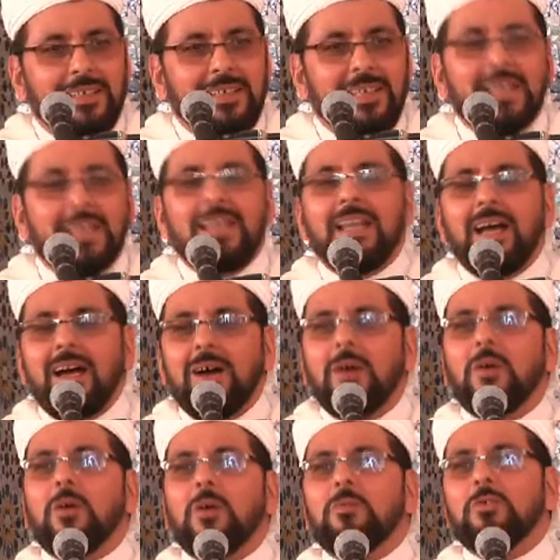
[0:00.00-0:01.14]
إلا
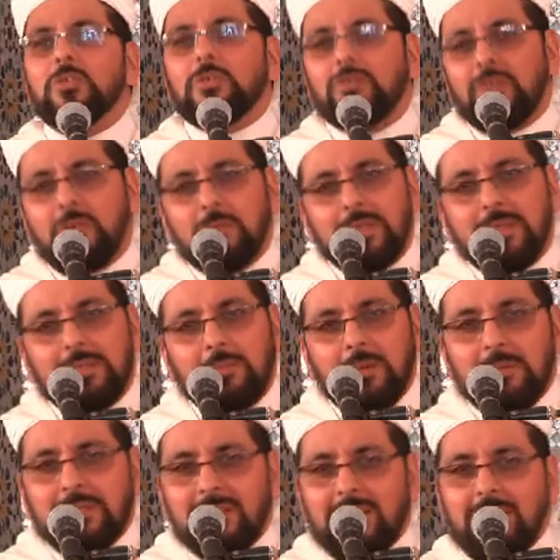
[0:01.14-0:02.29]
وموجود في أمة
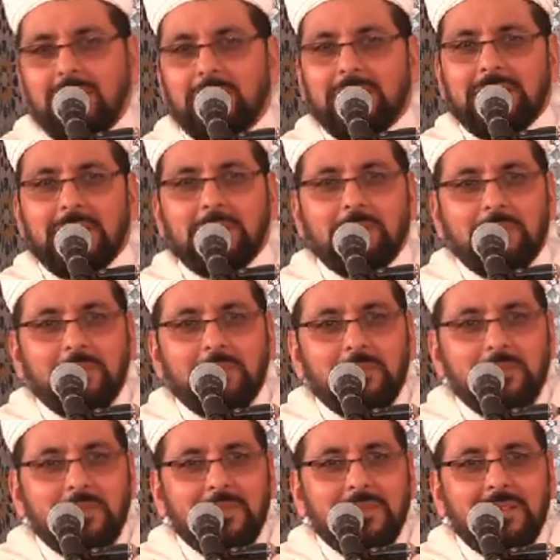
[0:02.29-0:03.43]
محمد صلى الله عليه وسلم
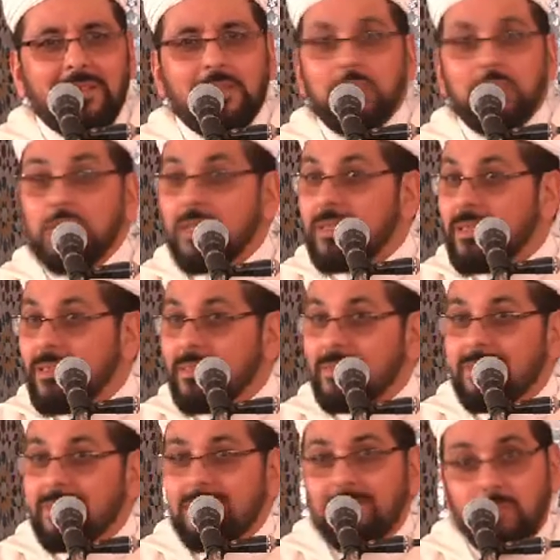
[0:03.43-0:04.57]
الشرك
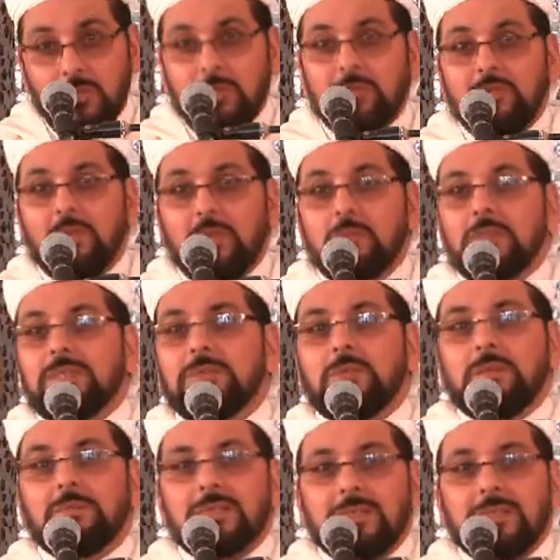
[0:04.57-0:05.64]
موجود في أمة محمد